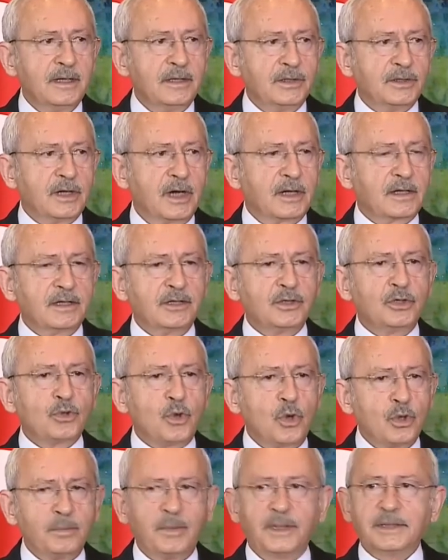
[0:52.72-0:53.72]
yargının
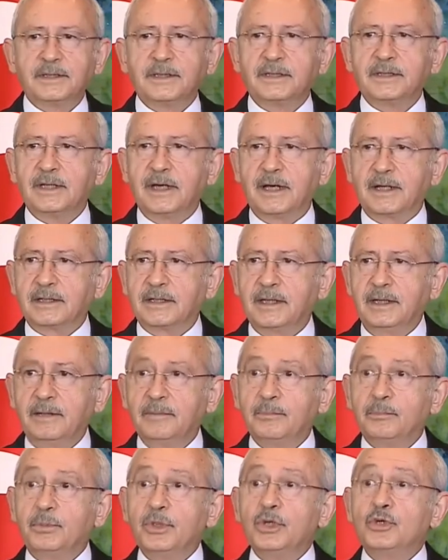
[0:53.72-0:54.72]
olmadığı yerde
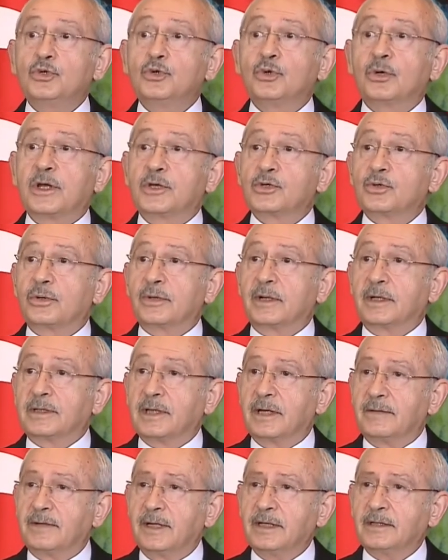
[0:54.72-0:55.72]
bir süre sonra
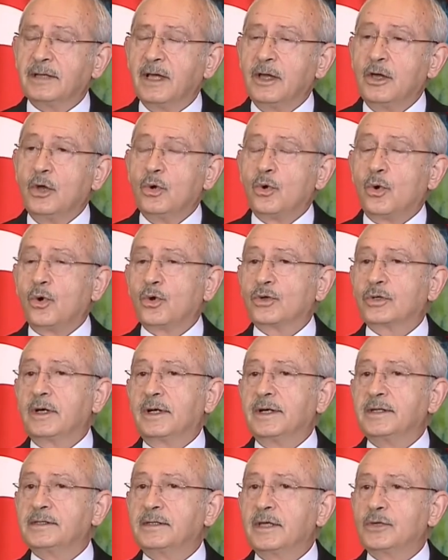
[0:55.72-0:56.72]
devlet
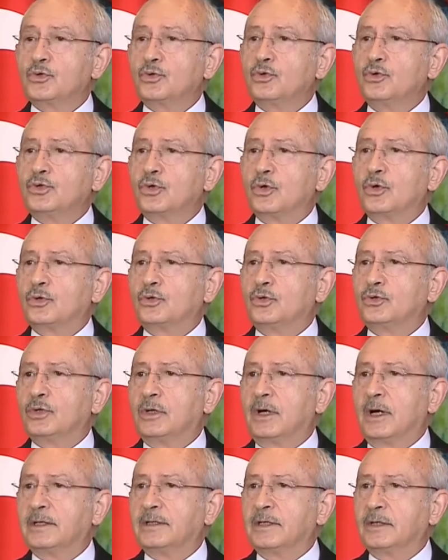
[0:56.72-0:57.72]
organize suç örgütü
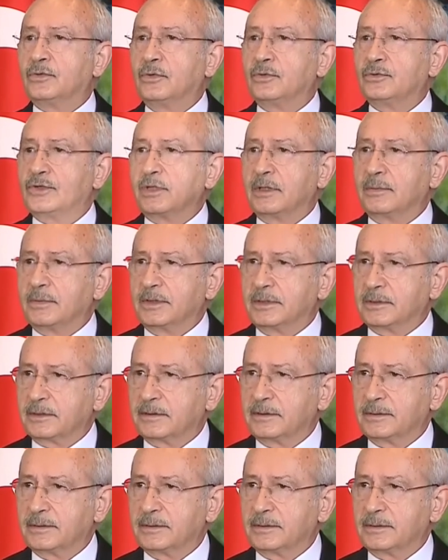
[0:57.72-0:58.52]
haline dönüşebilir.